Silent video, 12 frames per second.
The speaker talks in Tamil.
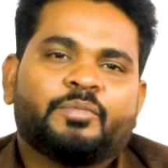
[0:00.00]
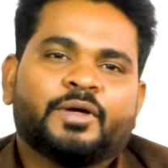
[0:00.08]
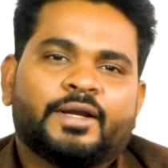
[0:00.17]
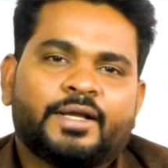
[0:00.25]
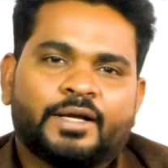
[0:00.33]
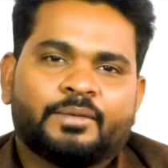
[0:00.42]

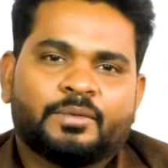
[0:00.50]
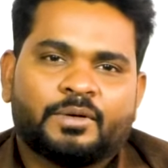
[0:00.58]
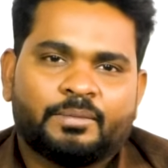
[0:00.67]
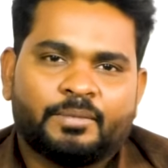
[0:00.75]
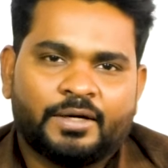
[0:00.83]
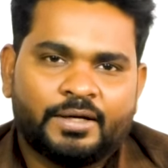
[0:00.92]
பெரிய
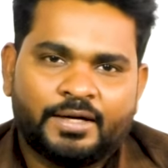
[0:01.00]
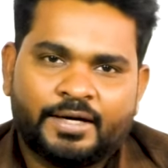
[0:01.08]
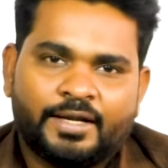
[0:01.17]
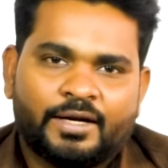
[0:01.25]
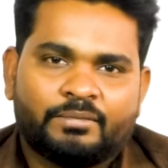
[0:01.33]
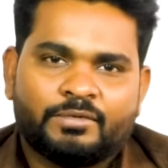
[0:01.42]
ஒரு மல்லு
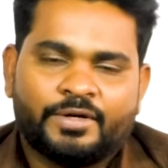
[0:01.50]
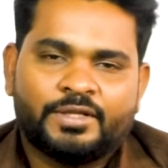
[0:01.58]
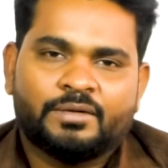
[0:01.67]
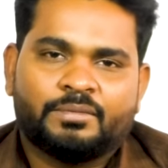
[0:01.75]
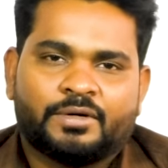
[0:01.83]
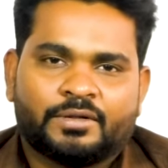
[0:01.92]
கட்டிட்டு நம்ம
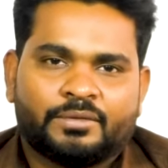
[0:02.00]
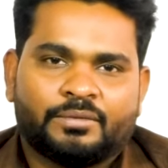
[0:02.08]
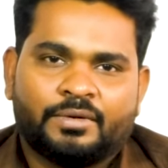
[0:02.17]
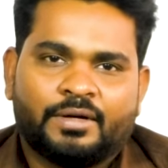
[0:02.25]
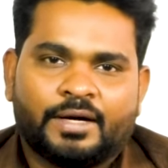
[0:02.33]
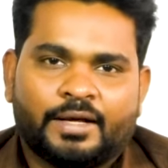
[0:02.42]
வைத்தியம் பண்ணுறதுன்னு
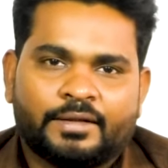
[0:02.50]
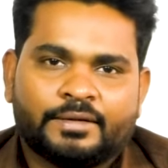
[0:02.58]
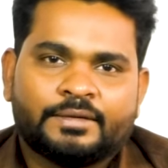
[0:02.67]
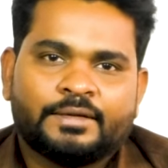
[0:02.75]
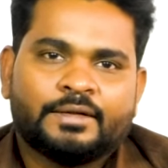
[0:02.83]
ஒன்றும் கிடையாது